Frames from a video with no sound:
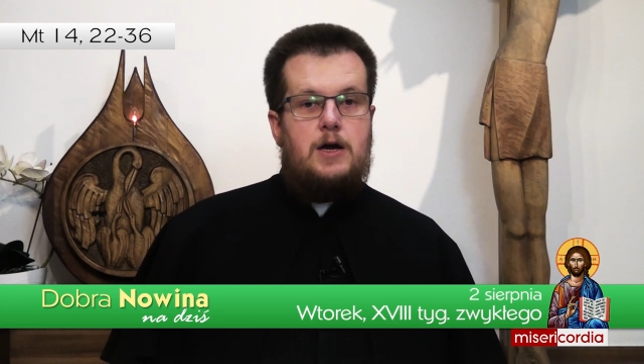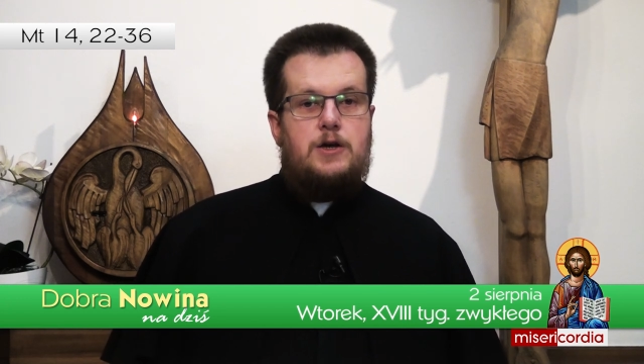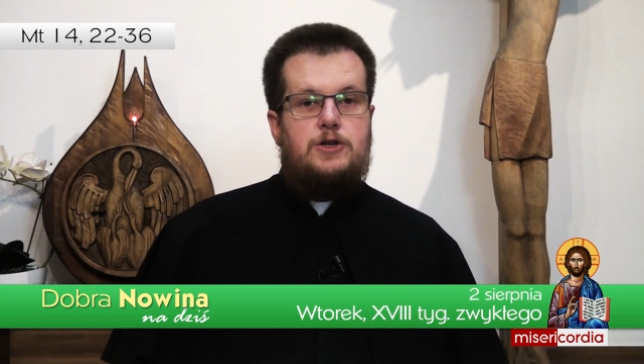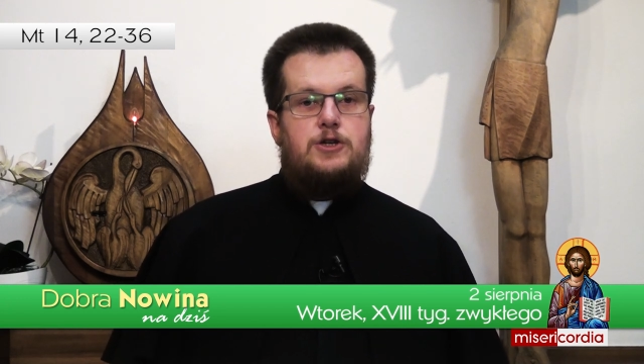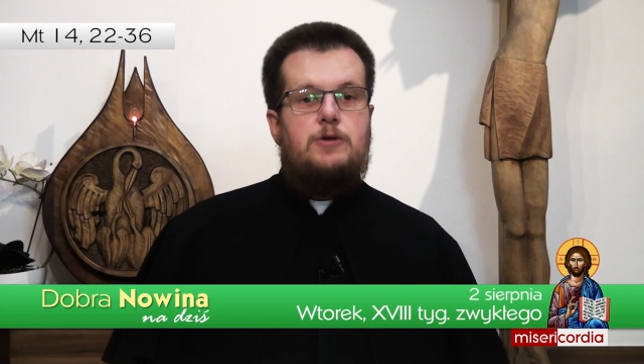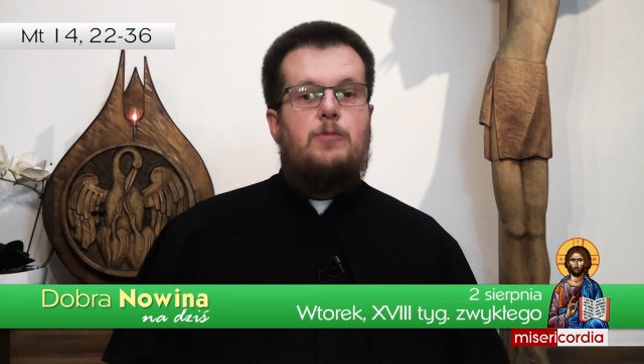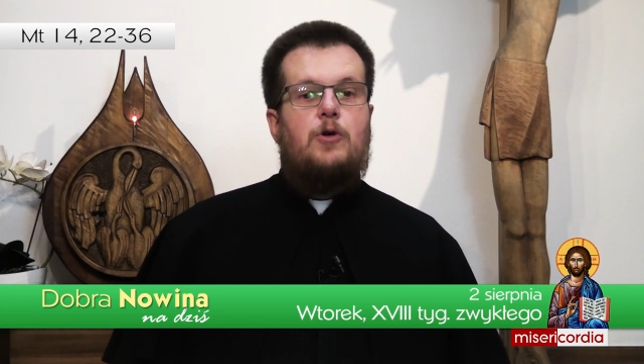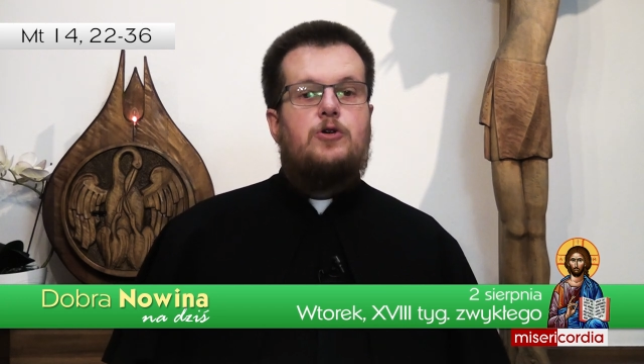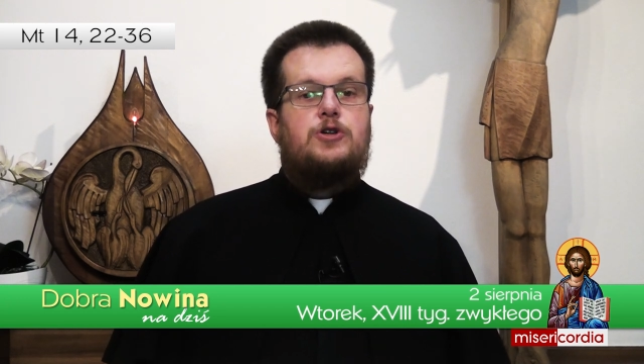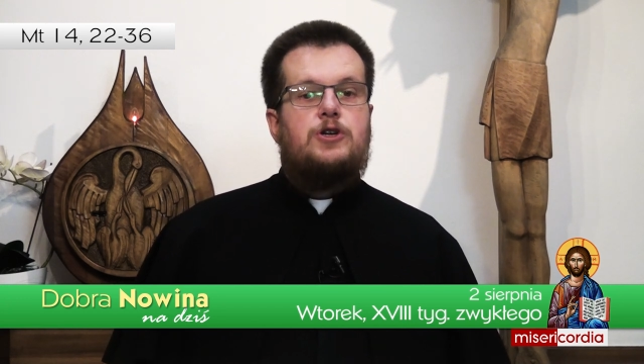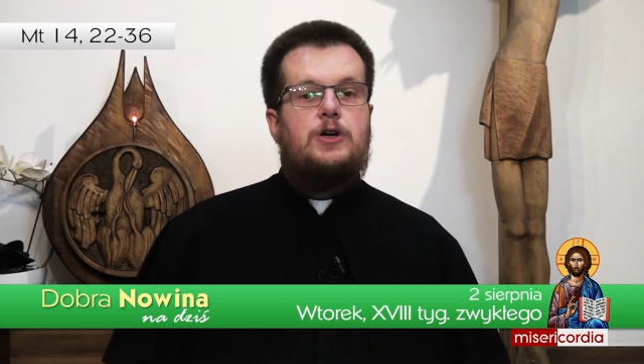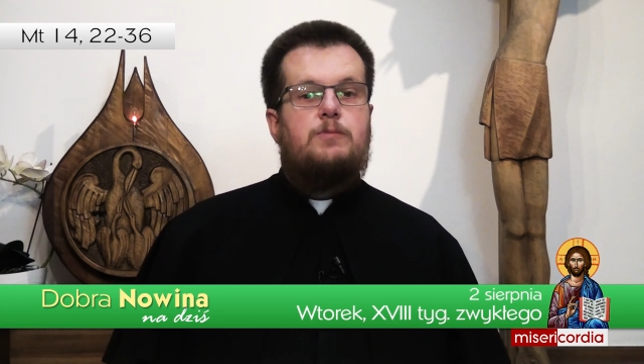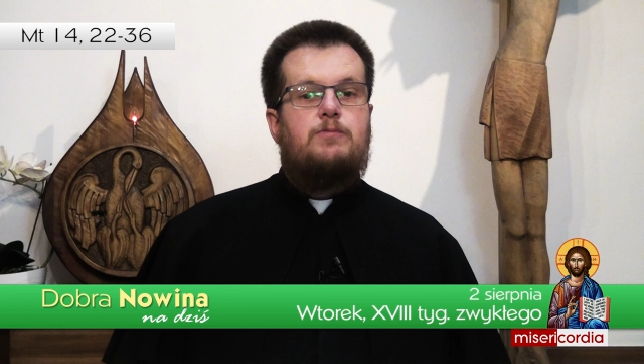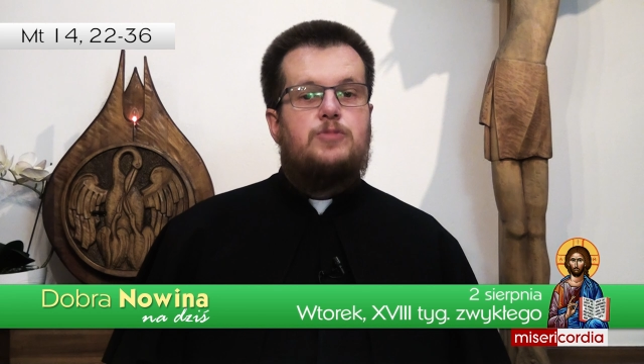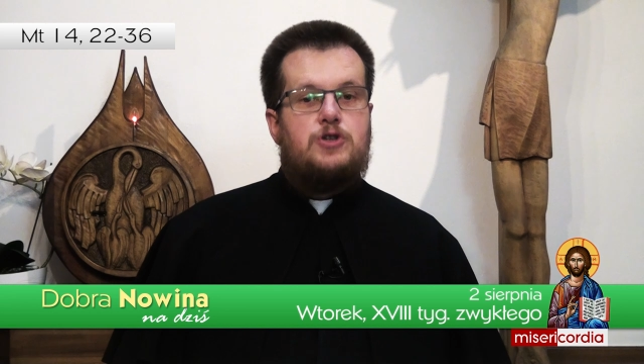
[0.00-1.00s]
czy
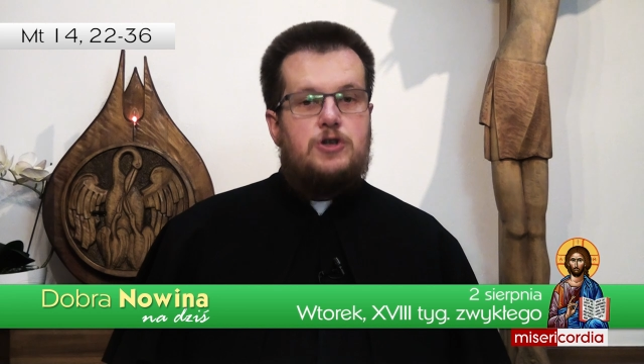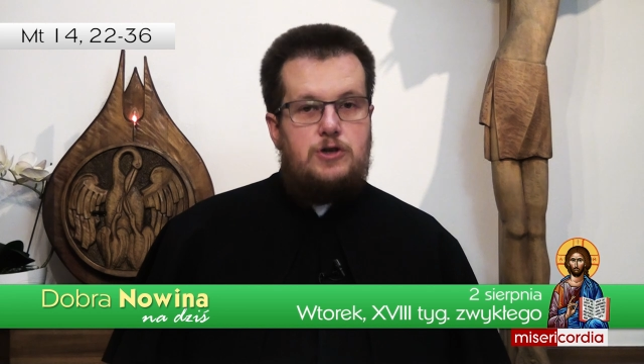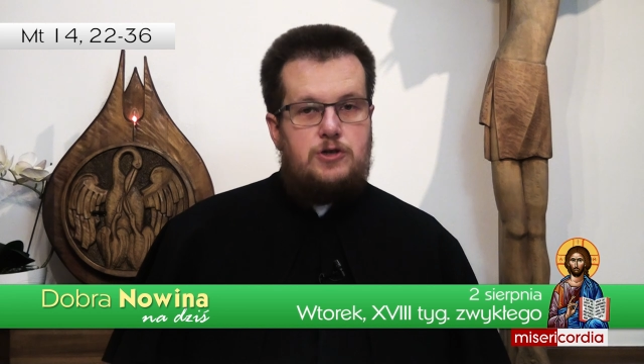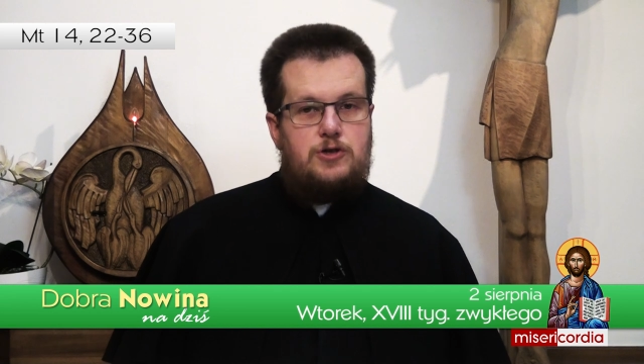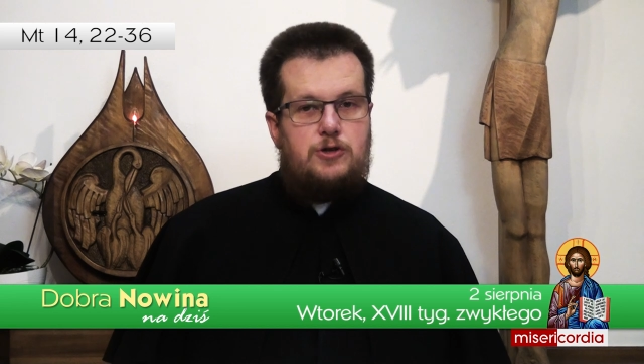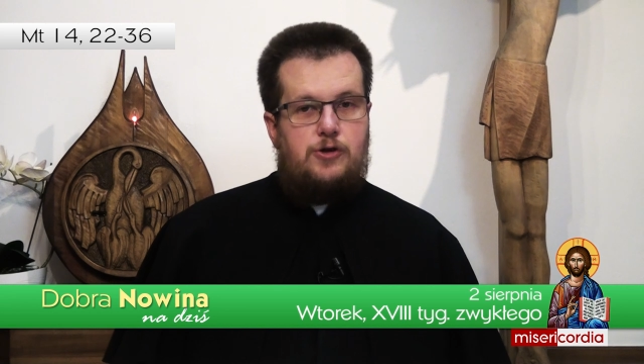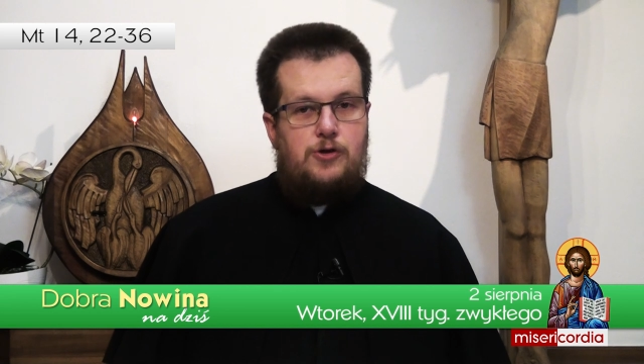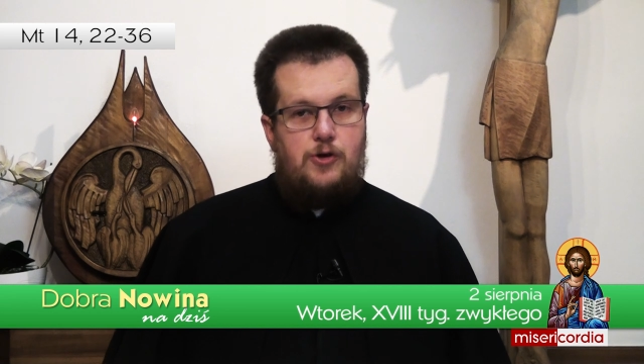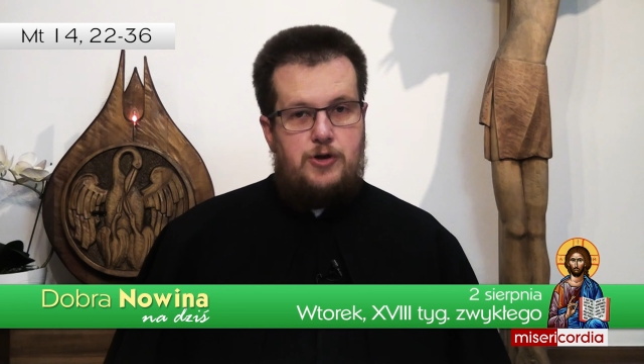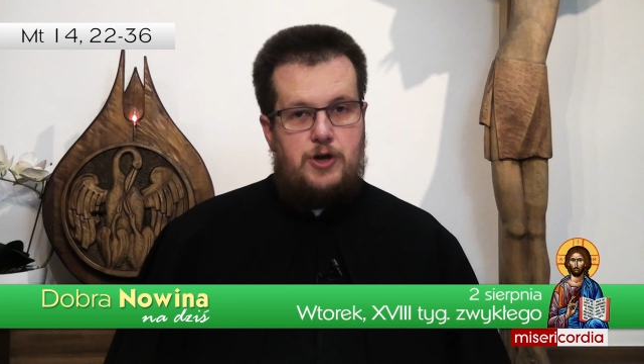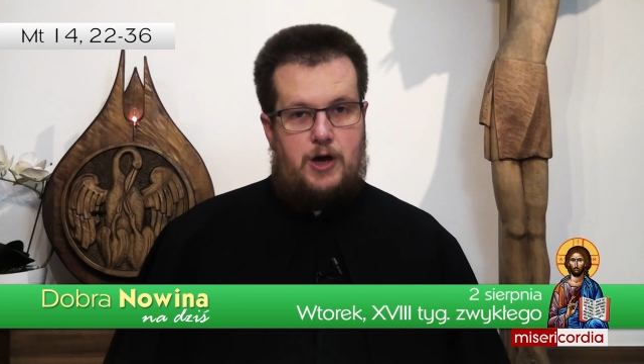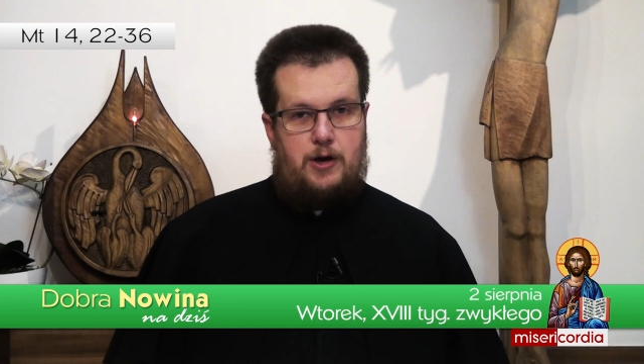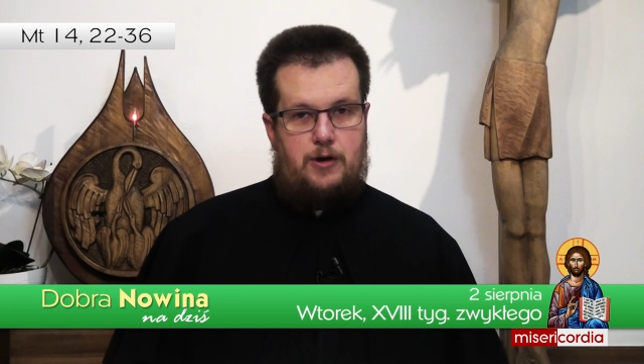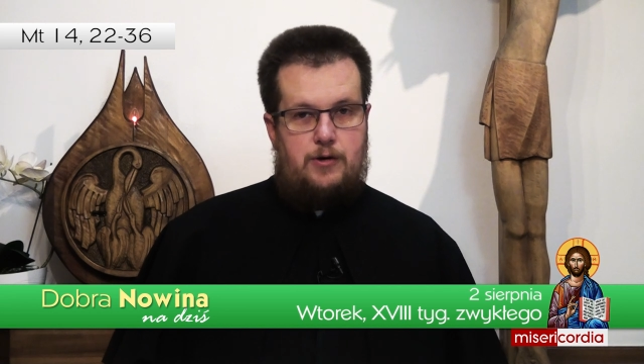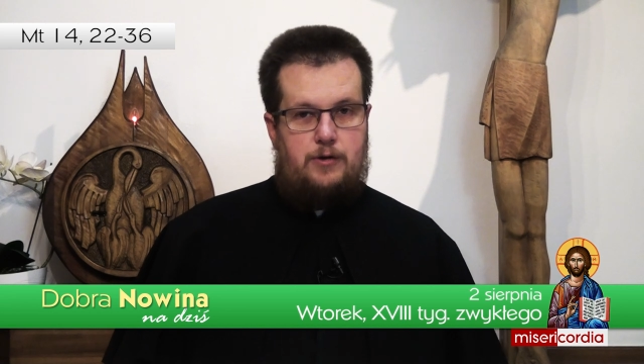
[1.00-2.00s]
może przyjść do
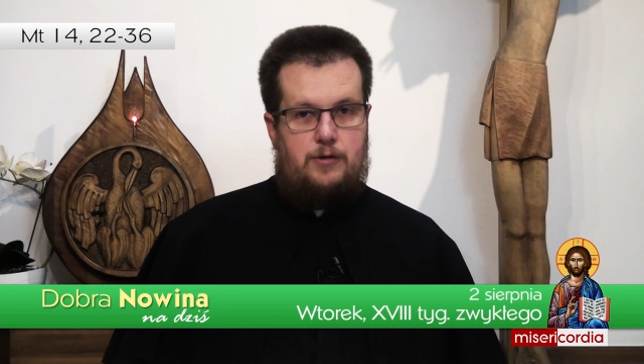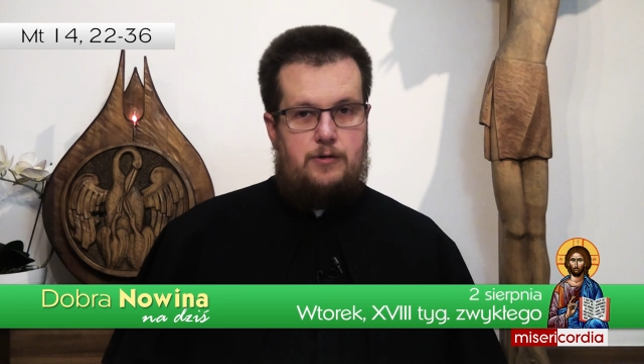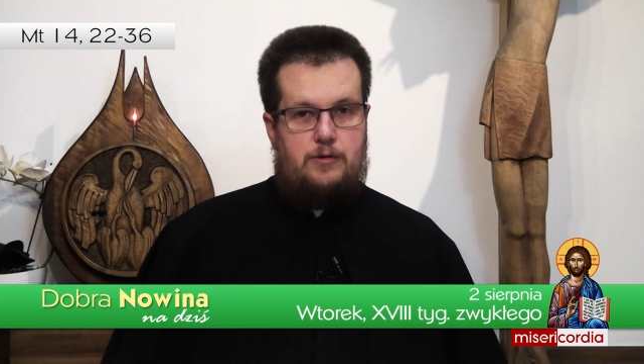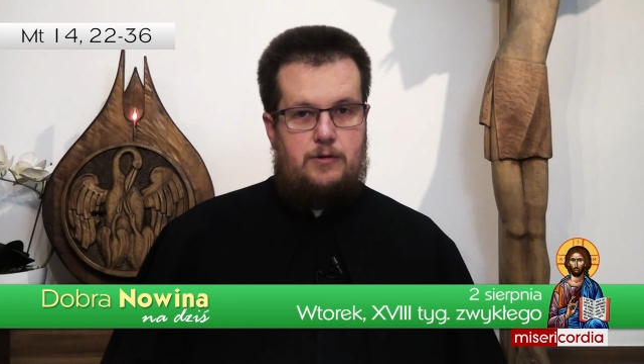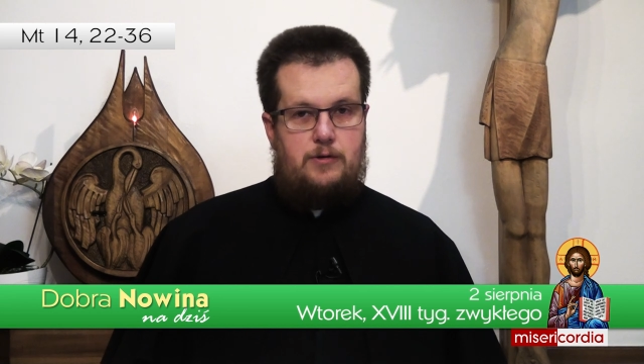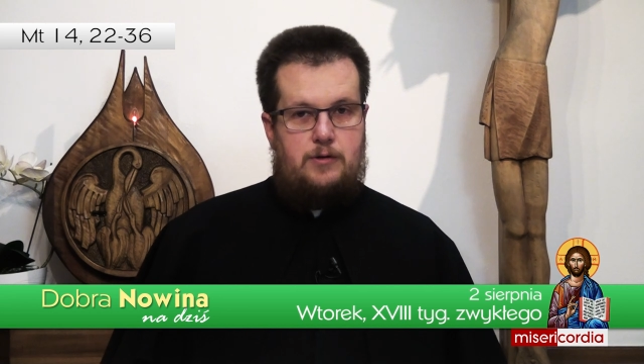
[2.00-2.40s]
niego